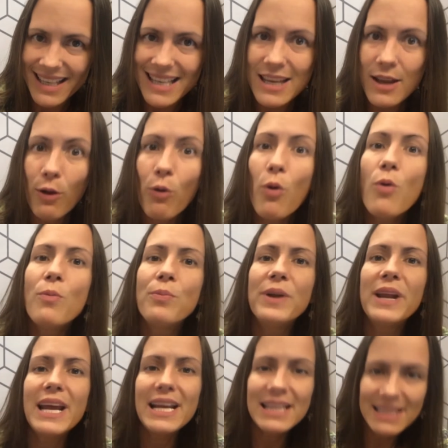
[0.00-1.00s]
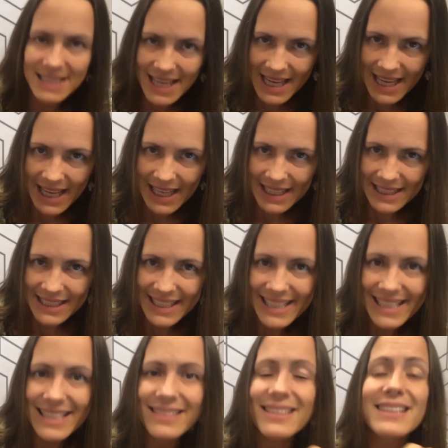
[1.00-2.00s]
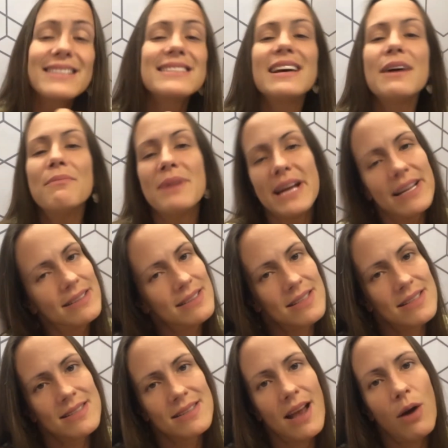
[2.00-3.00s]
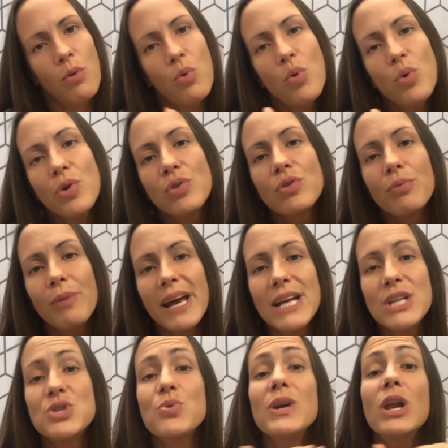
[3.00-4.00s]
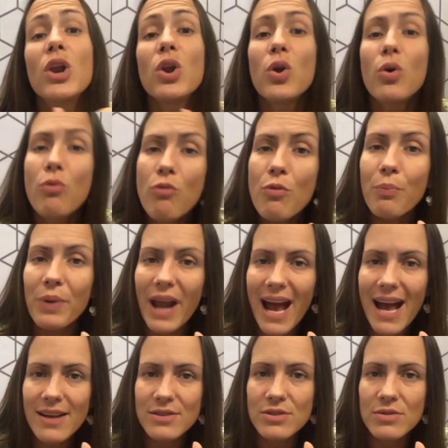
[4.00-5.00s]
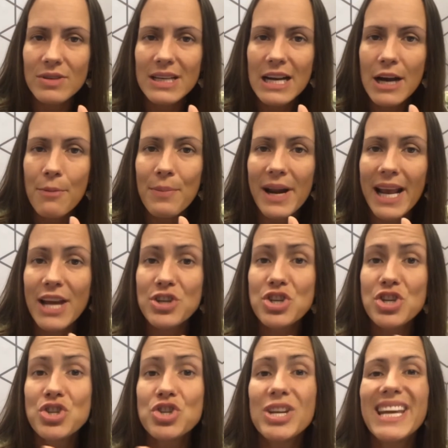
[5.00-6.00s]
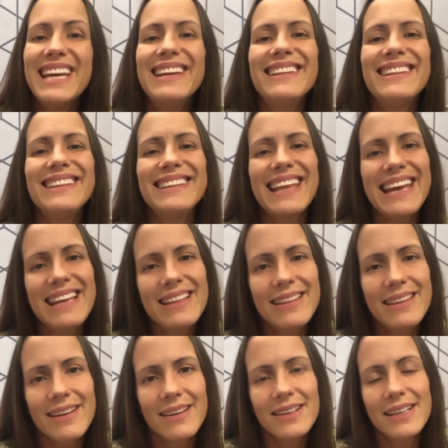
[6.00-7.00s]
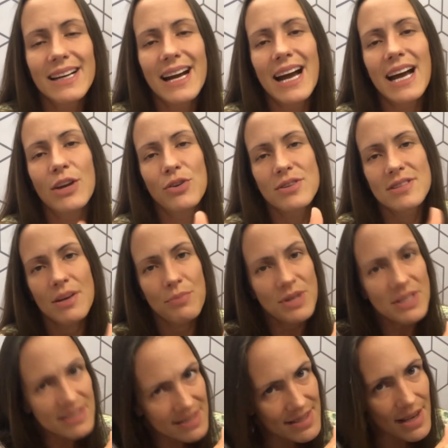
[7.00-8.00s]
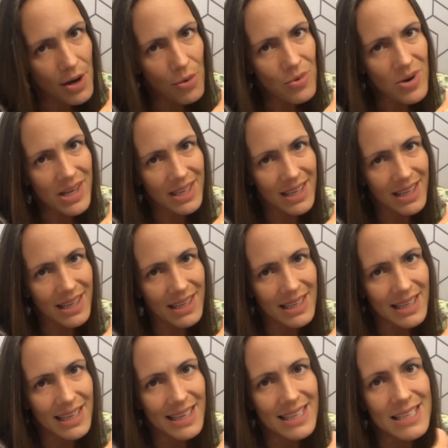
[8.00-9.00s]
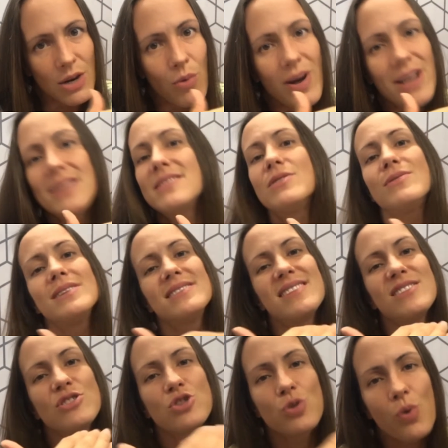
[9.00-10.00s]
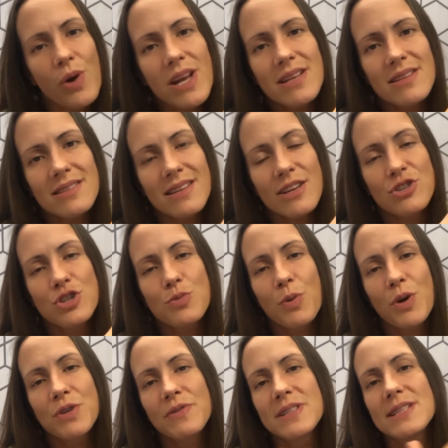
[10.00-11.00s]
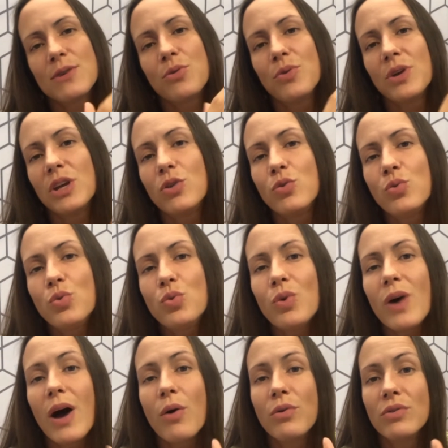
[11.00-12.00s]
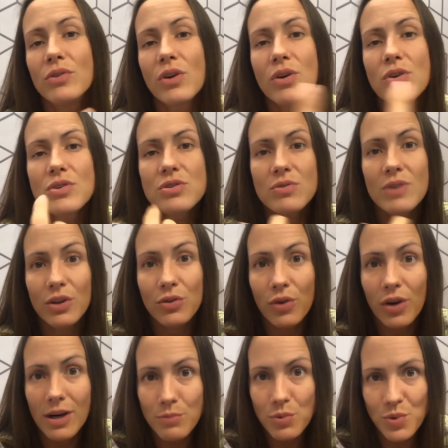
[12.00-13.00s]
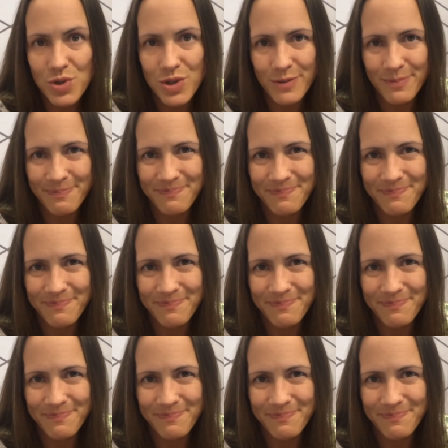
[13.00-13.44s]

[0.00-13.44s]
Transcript: e compreender e traçar metas a curto, médio e longo prazo para que a gente entenda a nossa missão aqui e quais são as ações que a gente pode fazer com que tudo ao nosso redor mude.